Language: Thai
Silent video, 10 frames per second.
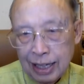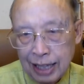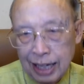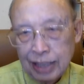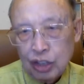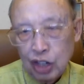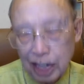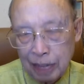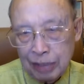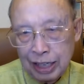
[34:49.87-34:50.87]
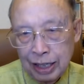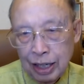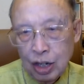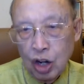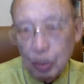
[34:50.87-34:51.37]
ในตอนแรงวันนี้
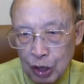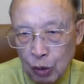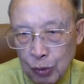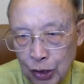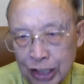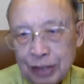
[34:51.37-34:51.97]
ขอพระเจ้าอวยพร